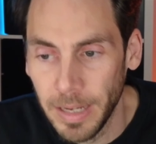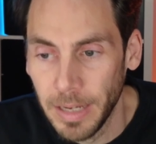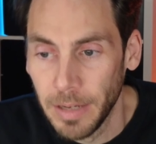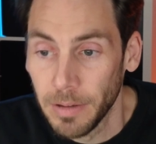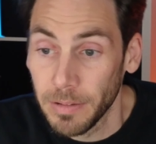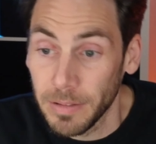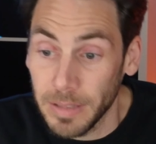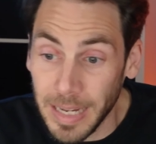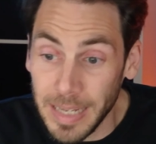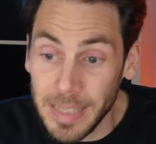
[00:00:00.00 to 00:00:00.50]

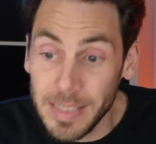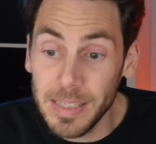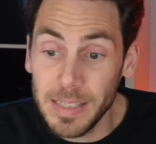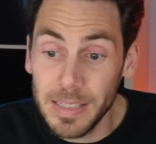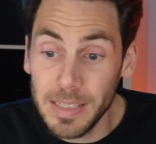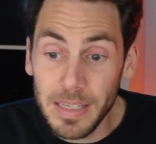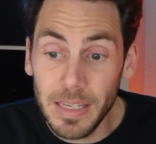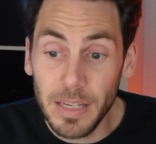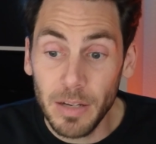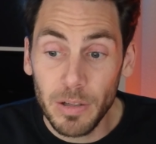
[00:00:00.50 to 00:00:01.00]
Und das
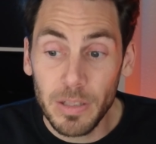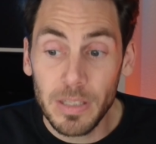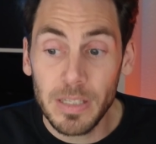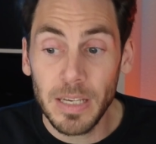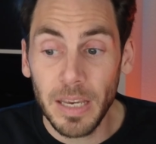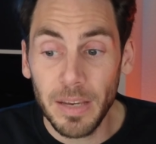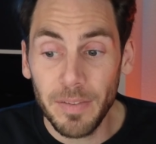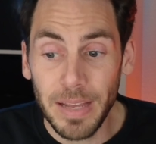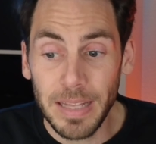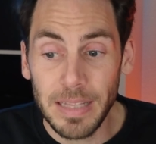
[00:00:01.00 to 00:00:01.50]
ist die
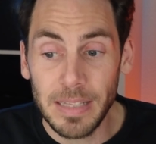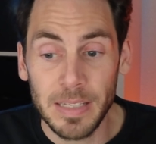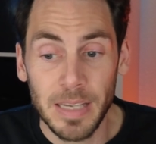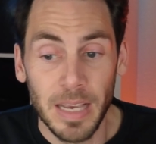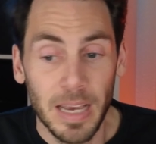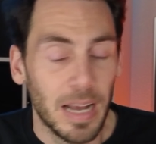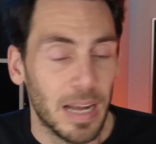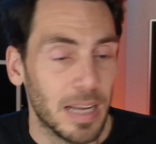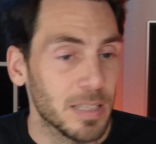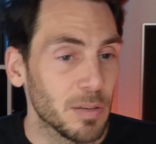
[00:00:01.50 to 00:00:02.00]
Konsequenz.
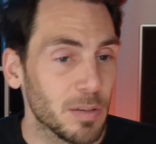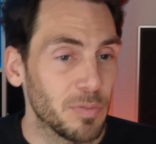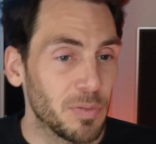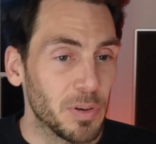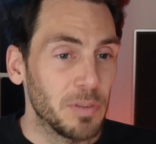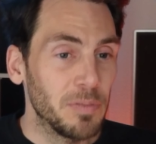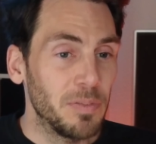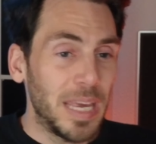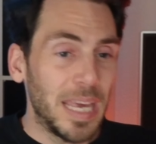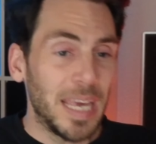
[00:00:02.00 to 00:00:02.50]
Also
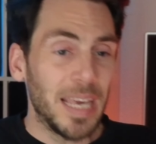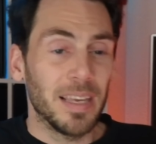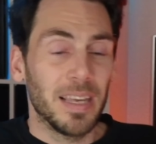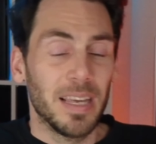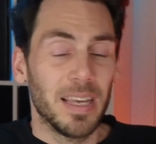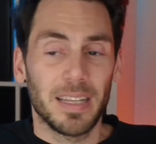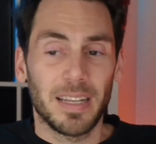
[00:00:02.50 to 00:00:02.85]
von wegen,